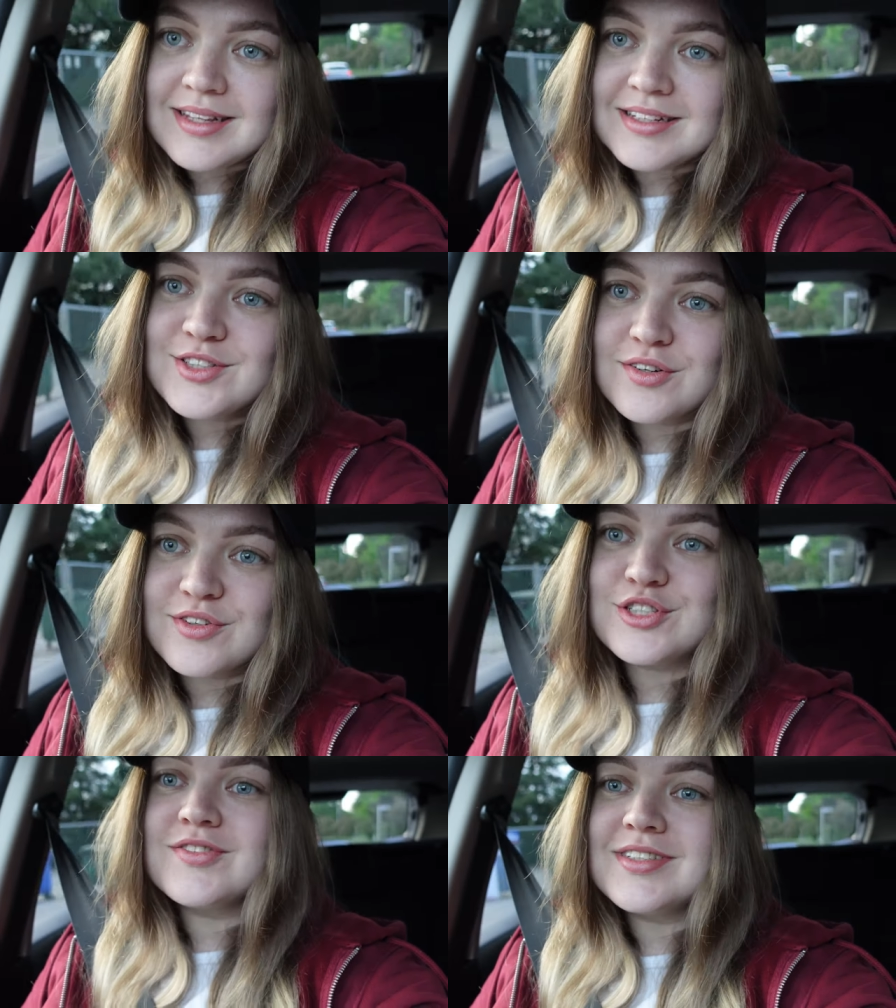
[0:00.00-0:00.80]

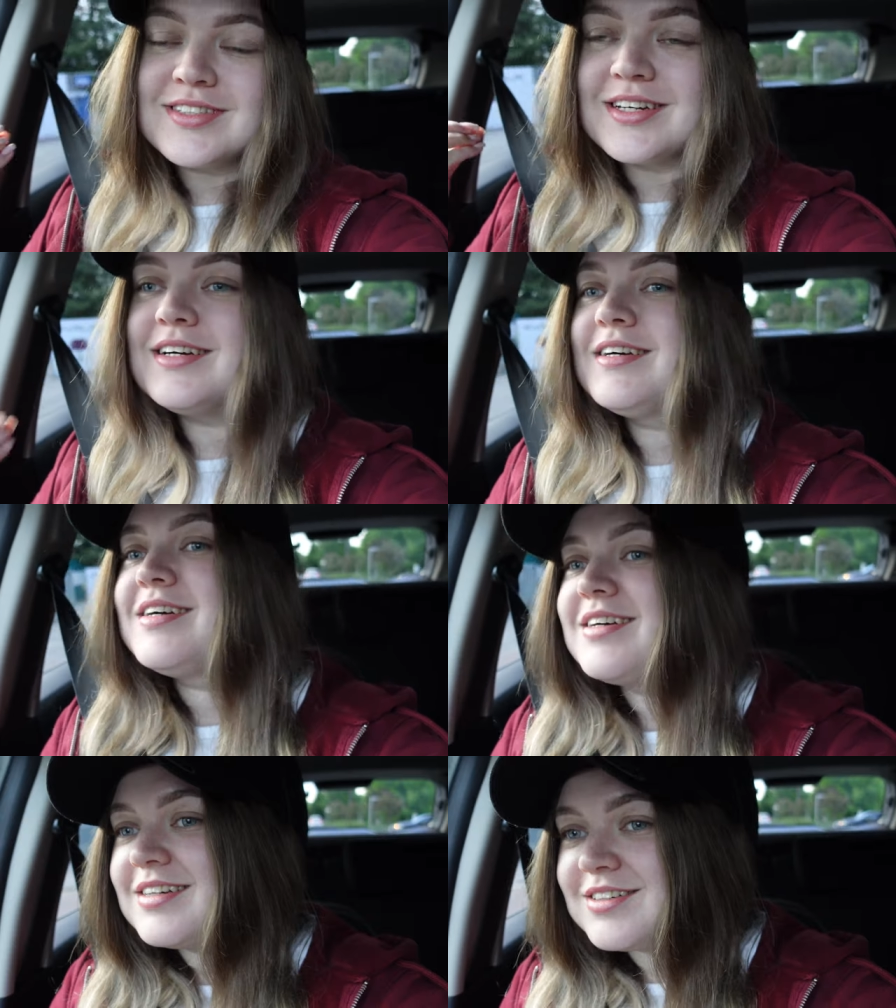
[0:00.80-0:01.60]
tenisowy oczywiście
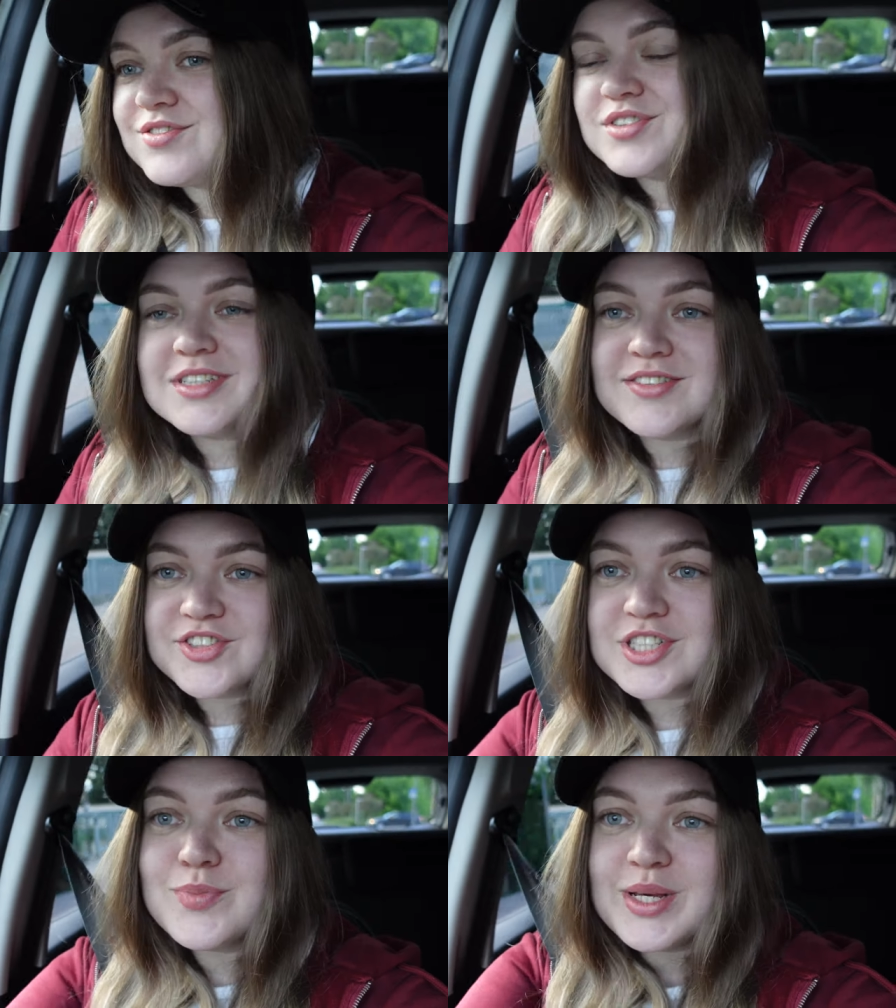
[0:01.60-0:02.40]
e,
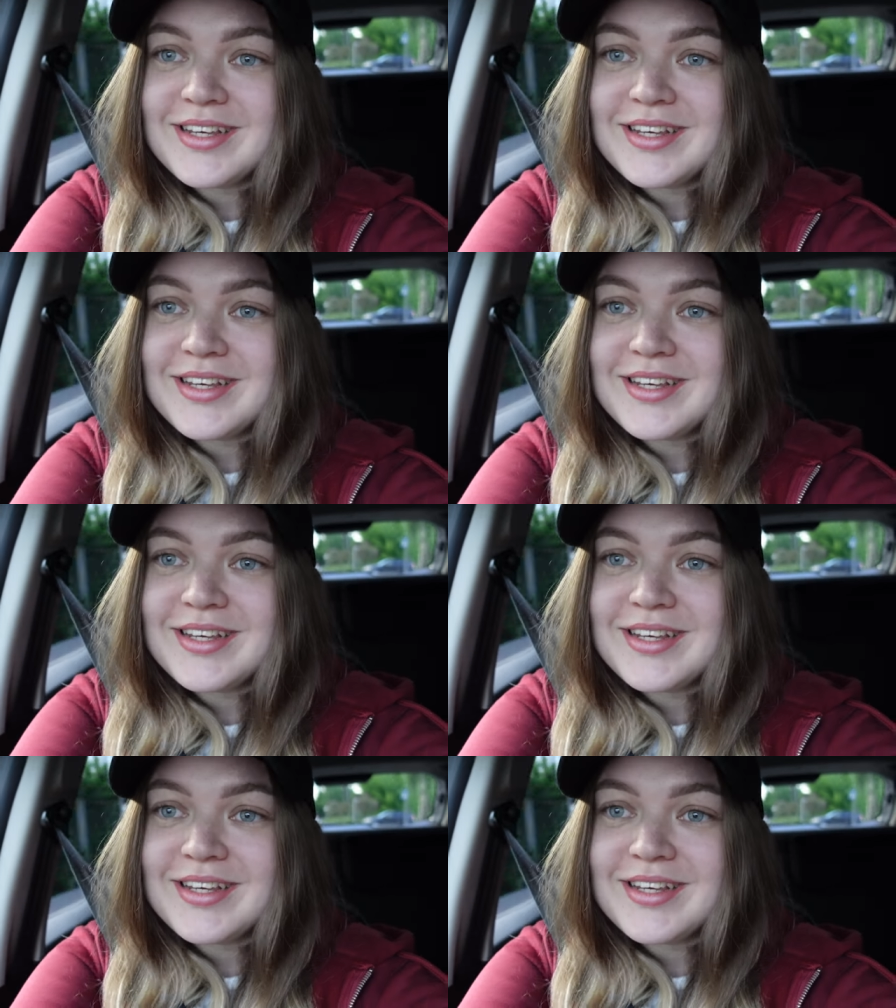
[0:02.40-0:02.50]
w, w Rzymie.